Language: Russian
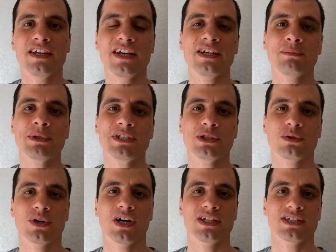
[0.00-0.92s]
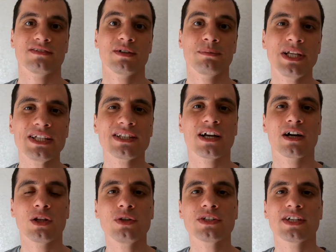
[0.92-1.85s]
Я ремонтирую газовые плиты,
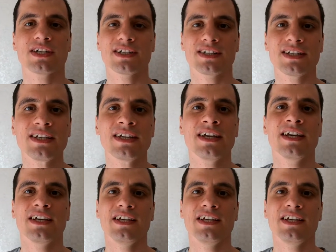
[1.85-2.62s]
колонки, котлы,